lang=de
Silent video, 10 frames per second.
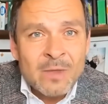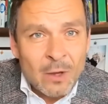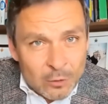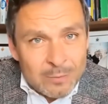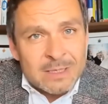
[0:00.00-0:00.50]

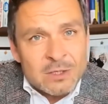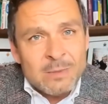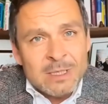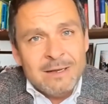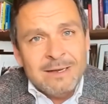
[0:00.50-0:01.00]
und macht
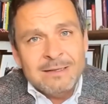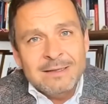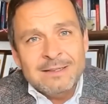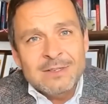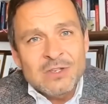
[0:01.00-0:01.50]
somit
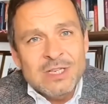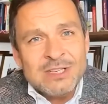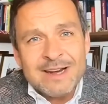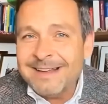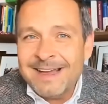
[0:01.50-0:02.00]
deutlich, dass
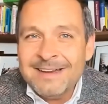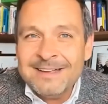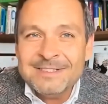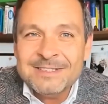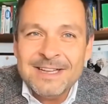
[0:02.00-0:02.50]
Israel kein
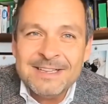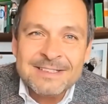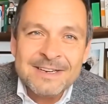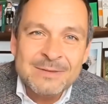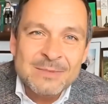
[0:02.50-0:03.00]

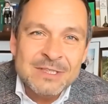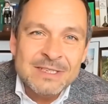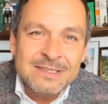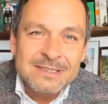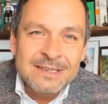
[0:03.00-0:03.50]
Existenzrecht
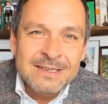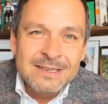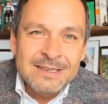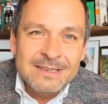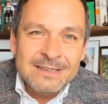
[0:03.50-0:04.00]
besitzt,
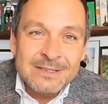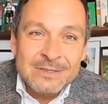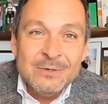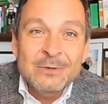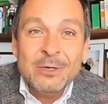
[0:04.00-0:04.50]

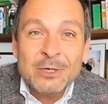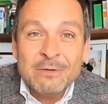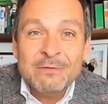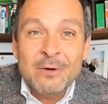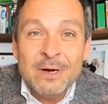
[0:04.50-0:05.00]
das
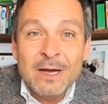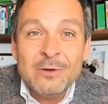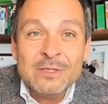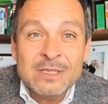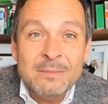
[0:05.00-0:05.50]
jüdische Volk
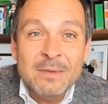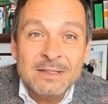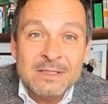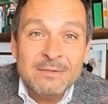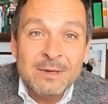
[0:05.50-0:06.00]

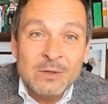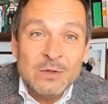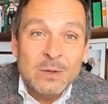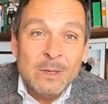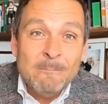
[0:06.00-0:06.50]
ausgemerzt werden
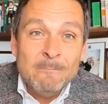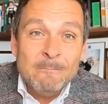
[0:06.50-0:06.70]
soll.